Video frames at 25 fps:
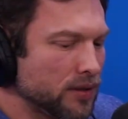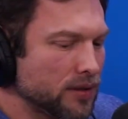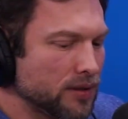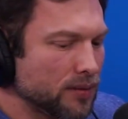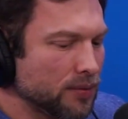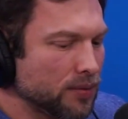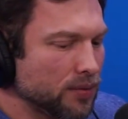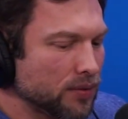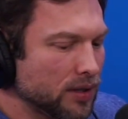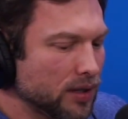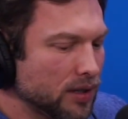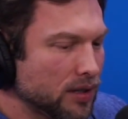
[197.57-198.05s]

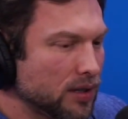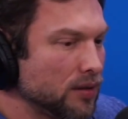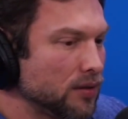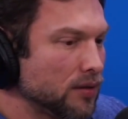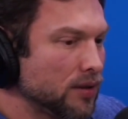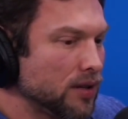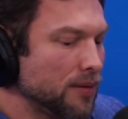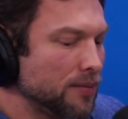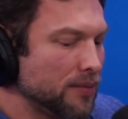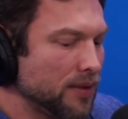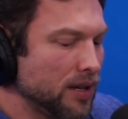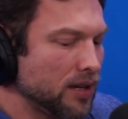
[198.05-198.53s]
exemplo, naquilo
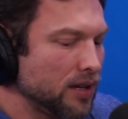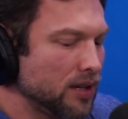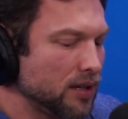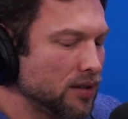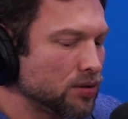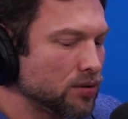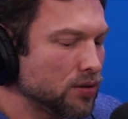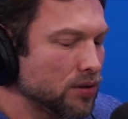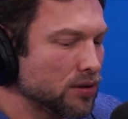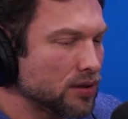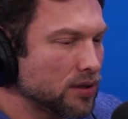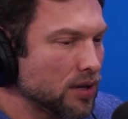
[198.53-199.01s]
que é a minha
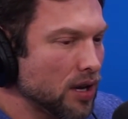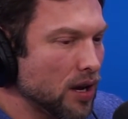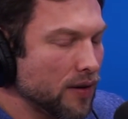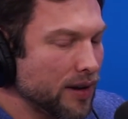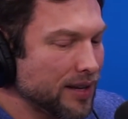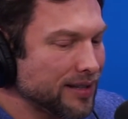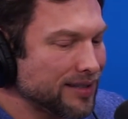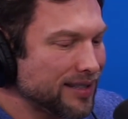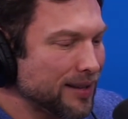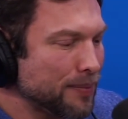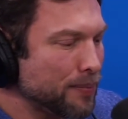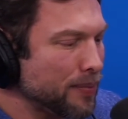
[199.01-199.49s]
rede social,
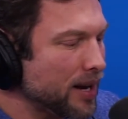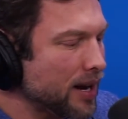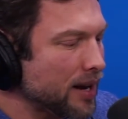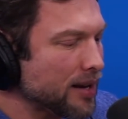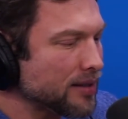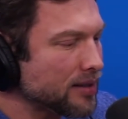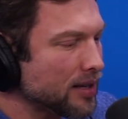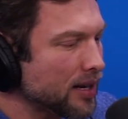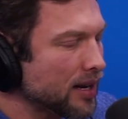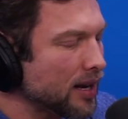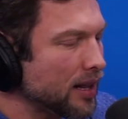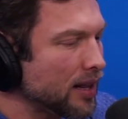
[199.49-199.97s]
é separar
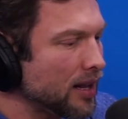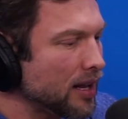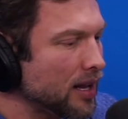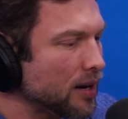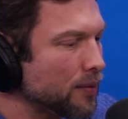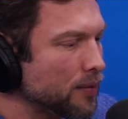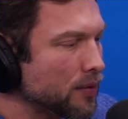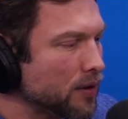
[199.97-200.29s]
essa galera.